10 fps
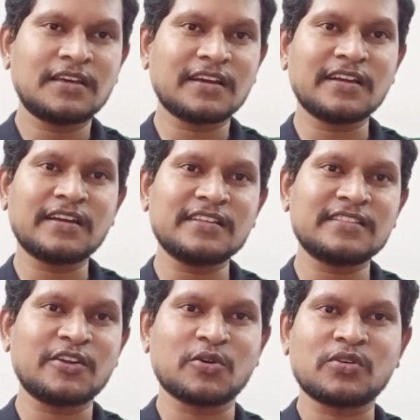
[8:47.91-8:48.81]
எங்களுக்கு என்ன
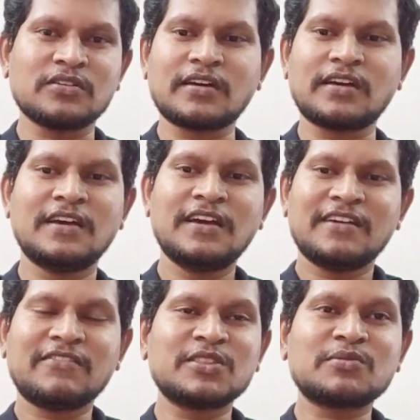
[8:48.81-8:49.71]
தெரியும் ஓகே
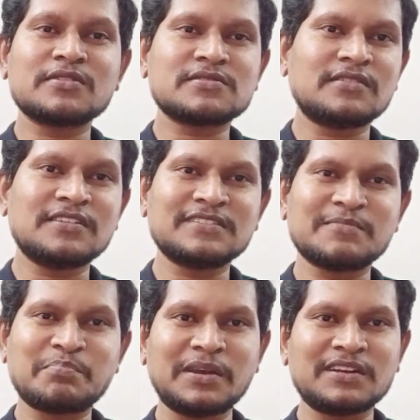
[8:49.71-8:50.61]
வந்தோடனே சொல்லு இந்த
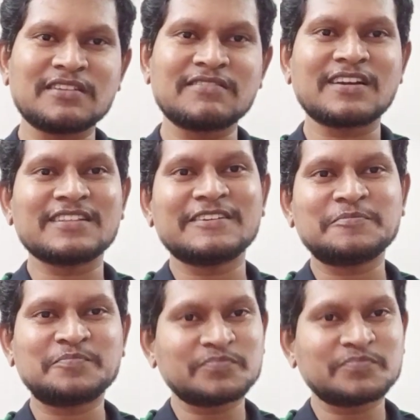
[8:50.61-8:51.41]
பீட்டர் விடுறது